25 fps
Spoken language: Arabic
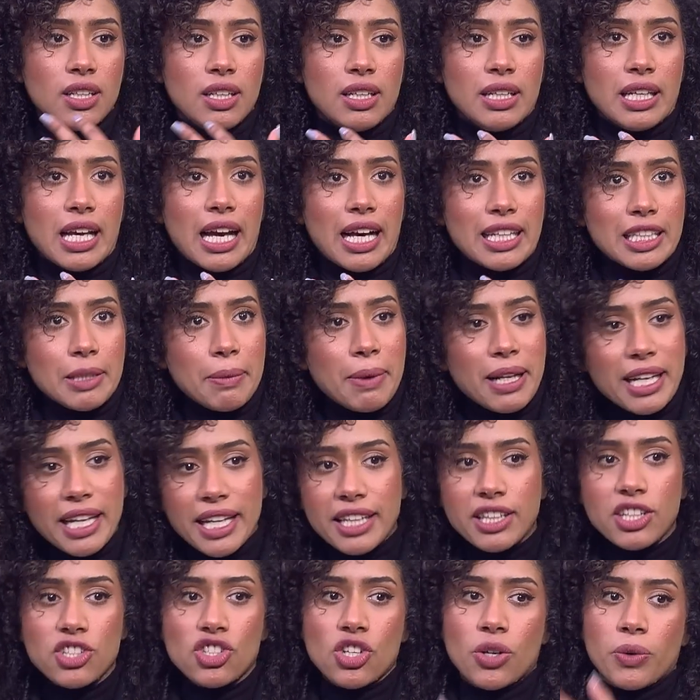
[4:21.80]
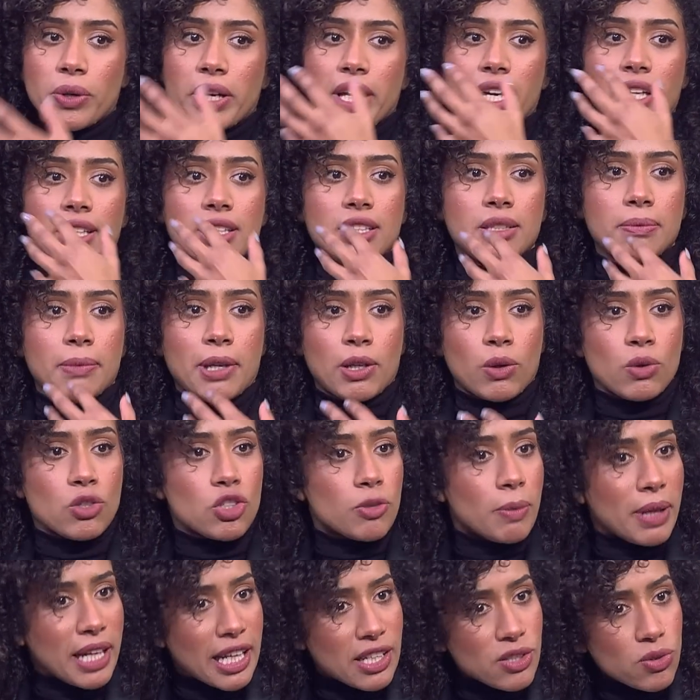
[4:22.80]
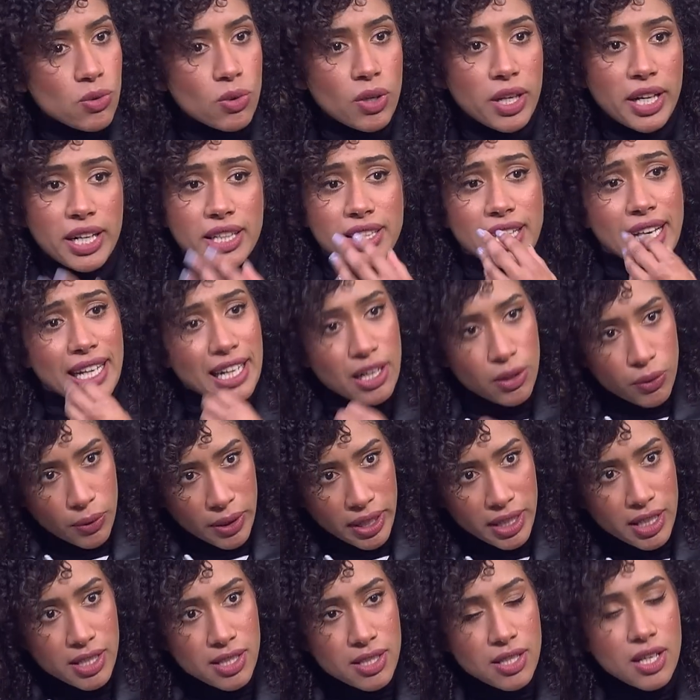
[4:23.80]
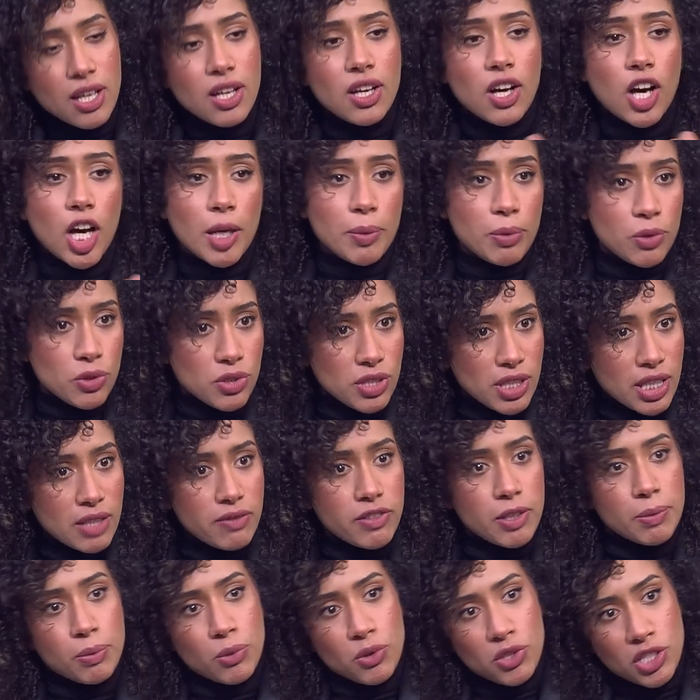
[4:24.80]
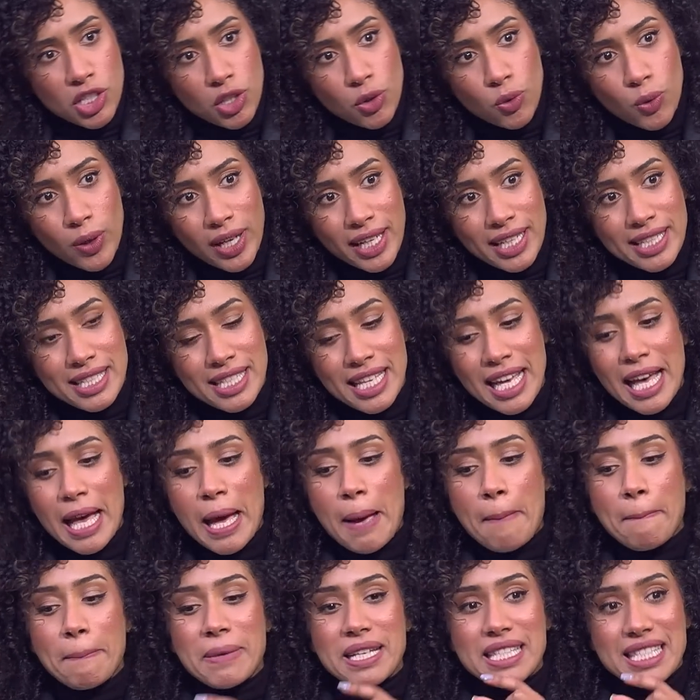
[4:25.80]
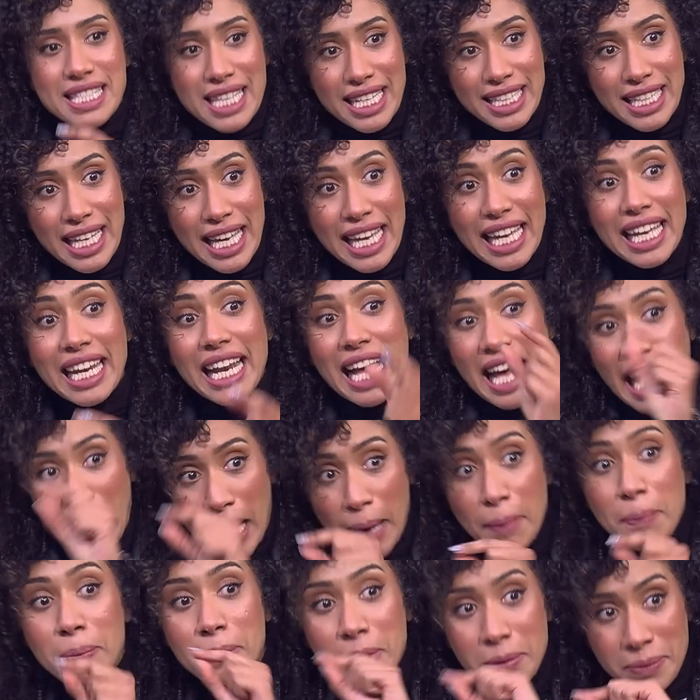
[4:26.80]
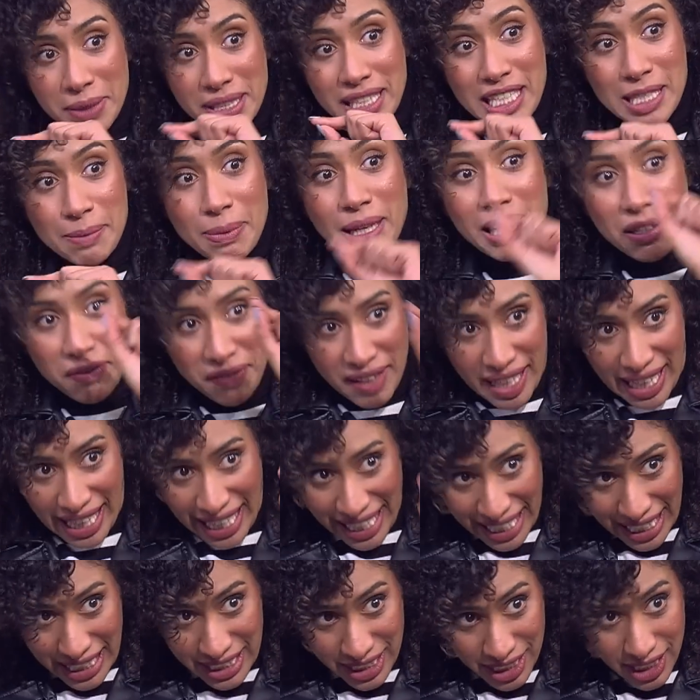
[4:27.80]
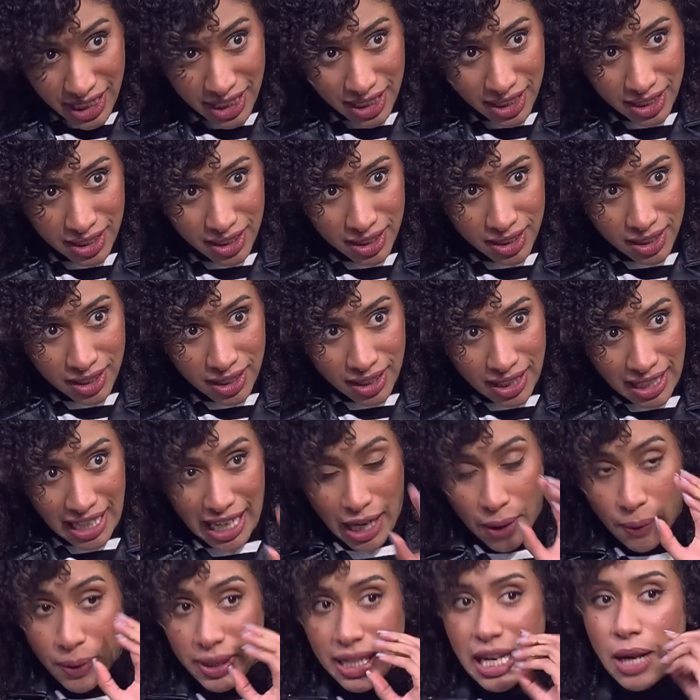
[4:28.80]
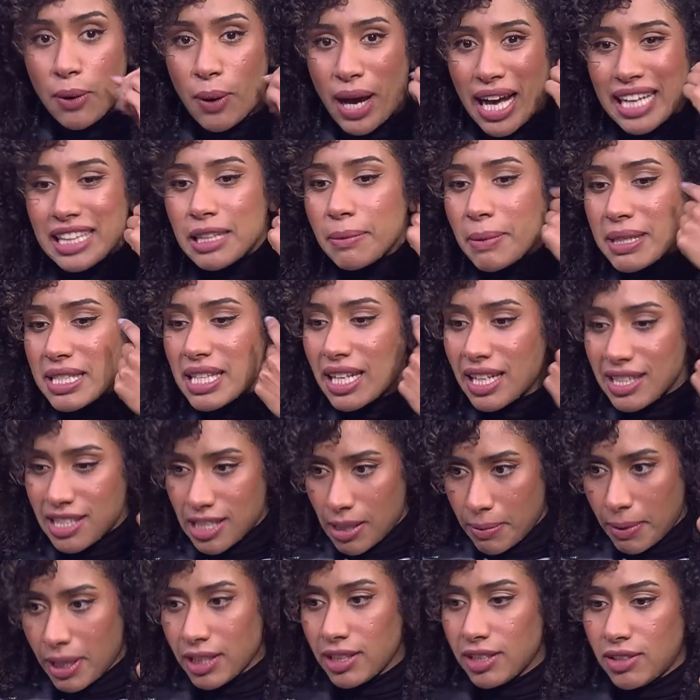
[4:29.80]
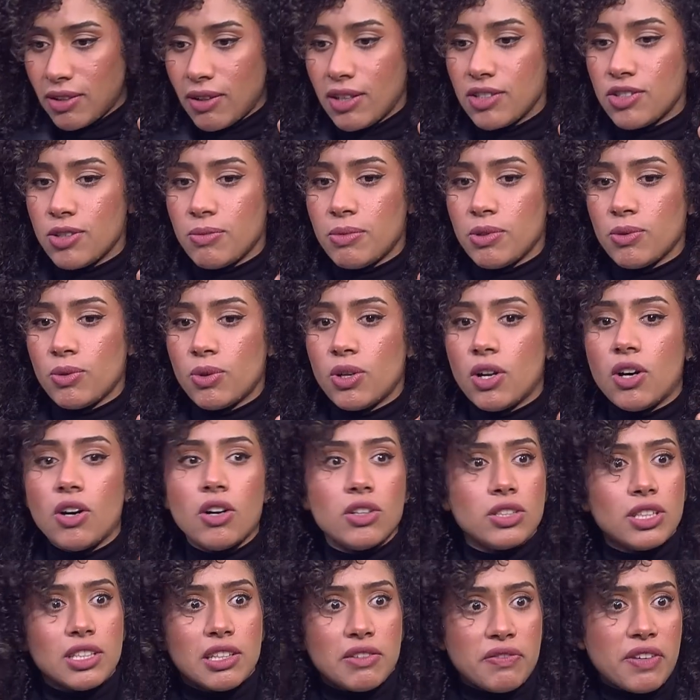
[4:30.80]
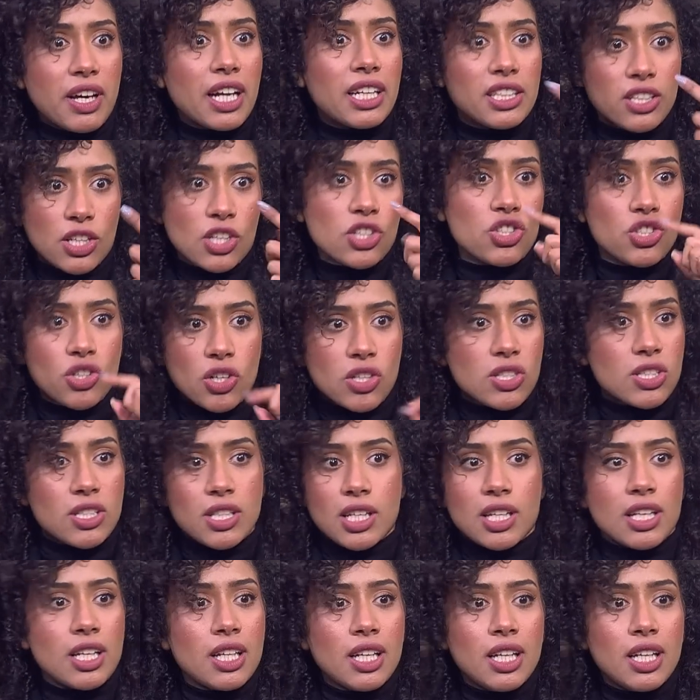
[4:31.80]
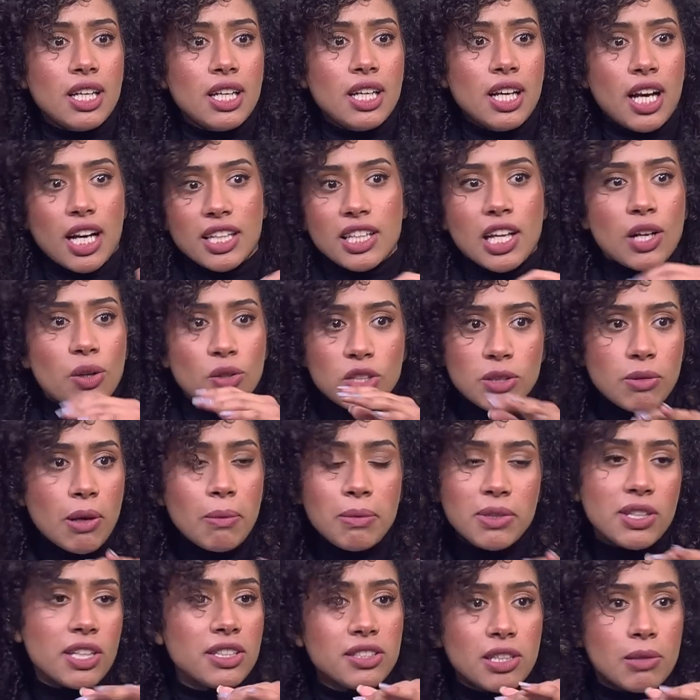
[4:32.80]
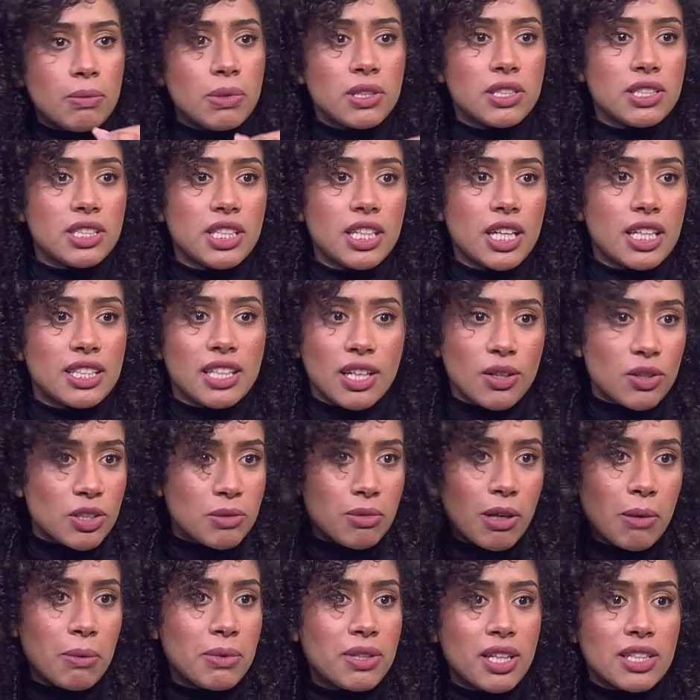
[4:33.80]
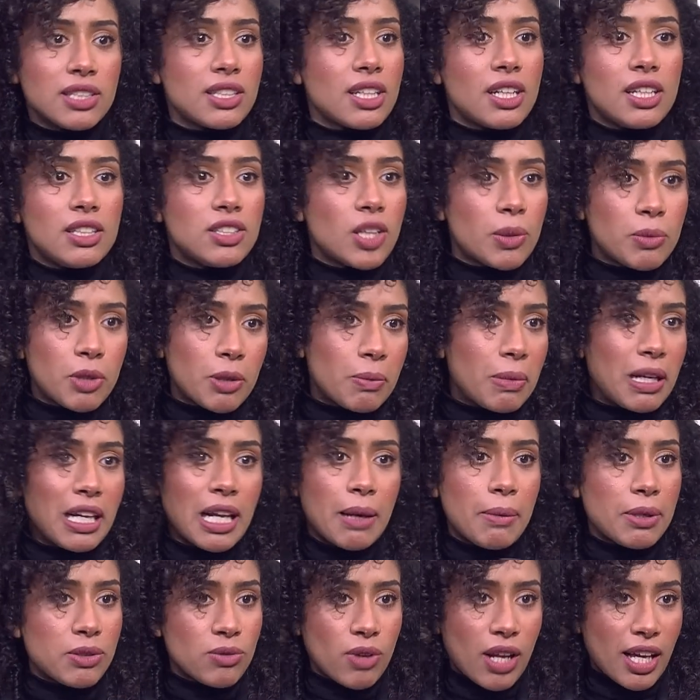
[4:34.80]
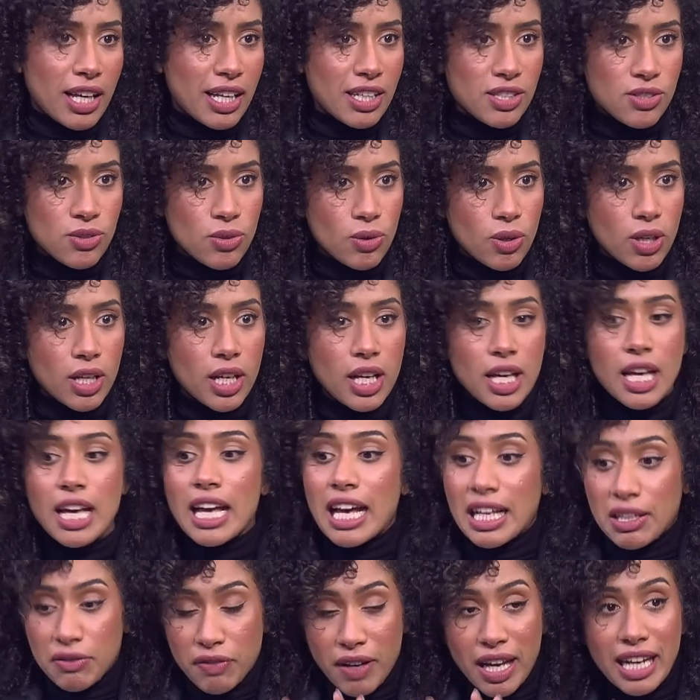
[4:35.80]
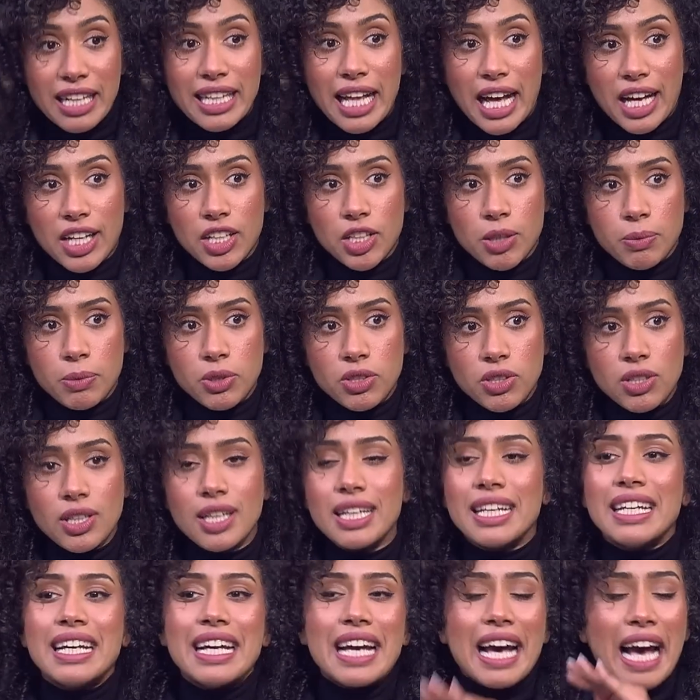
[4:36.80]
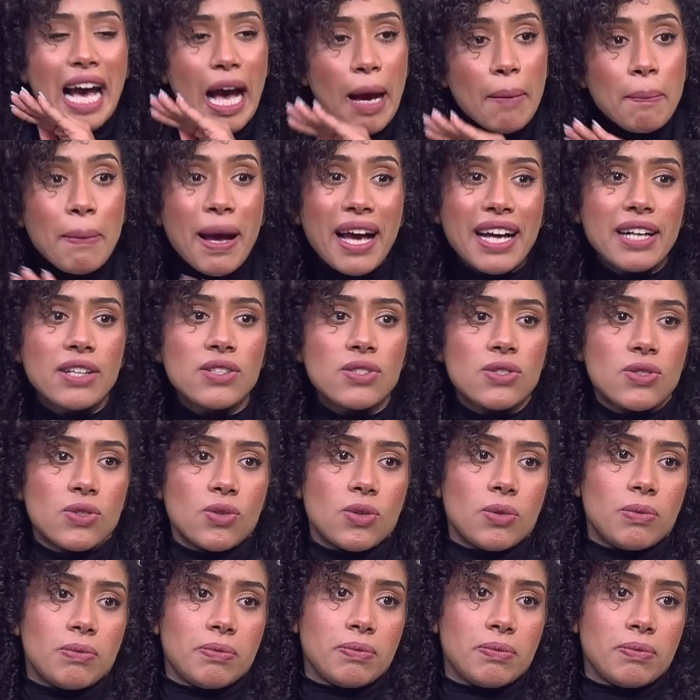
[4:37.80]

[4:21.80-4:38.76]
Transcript: يعني مليان نشويات ما يكونش مليان سكريات اكل كويس هاي بروتين فيه بروتين كويس بس انا الاهم بالنسبه لي في الحاله دي لو لو حد مثلا سمعني دلوقتي بيقول اه ده انا فعلا انا الشخص ده انا اللي كنت بعمل دايت البطيخ انا اللي كنت بعمل دايت التمر باللبن والحاجات دي كلها فعلا حرقي بطء اهم حاجه الصيام